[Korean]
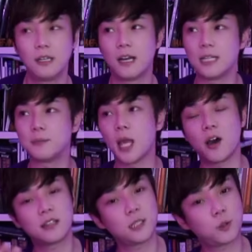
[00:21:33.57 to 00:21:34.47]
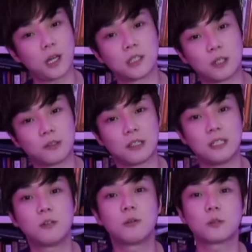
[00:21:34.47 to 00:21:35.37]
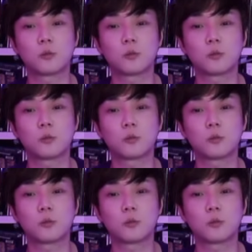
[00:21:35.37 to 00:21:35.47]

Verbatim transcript: 아니면 대화를 시도한다거나 이런 것들